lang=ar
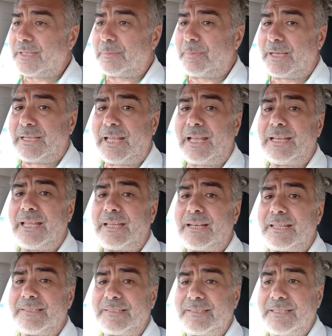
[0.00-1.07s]
طبعا على
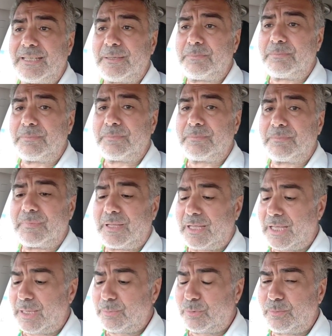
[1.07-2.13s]
رأسهم
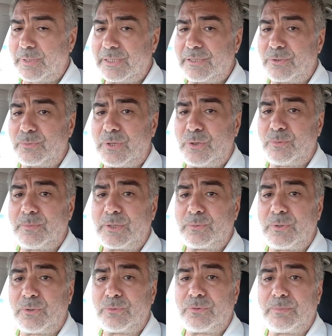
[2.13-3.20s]
أبو بكر وعمر
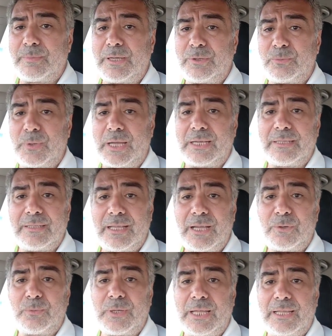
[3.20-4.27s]
وعثمان وعلي
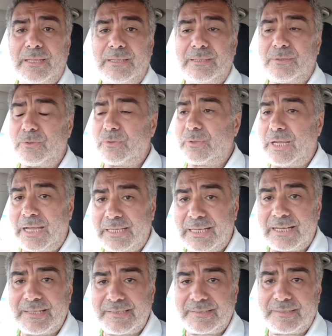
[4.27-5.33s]
هؤلاء على
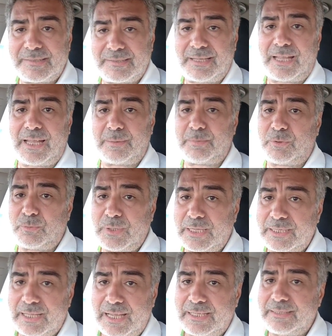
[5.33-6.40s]
رأس الصحابة
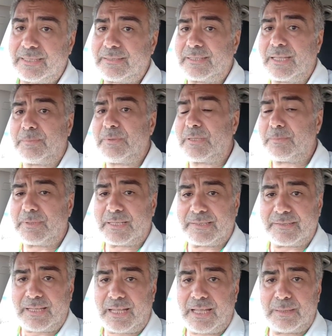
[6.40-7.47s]
هناك عدد كبير من
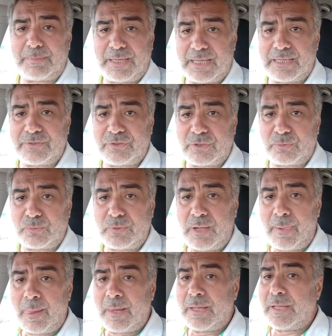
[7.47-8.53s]
الصحابة هاجروا
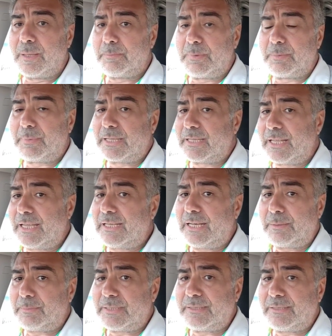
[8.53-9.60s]
من مكة
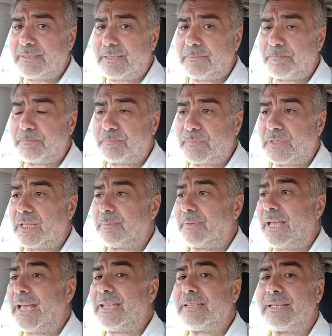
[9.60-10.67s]
إلى المدينة طيب
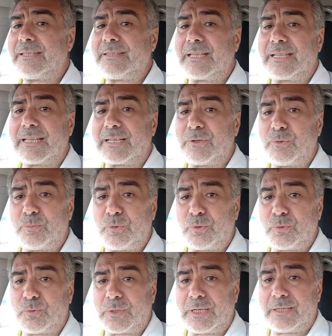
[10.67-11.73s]
أين ذكرهم
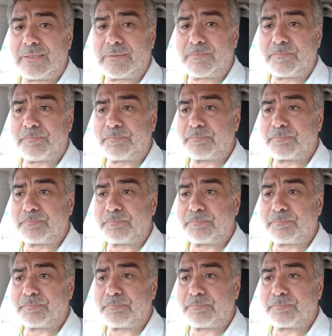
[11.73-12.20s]
القرآن؟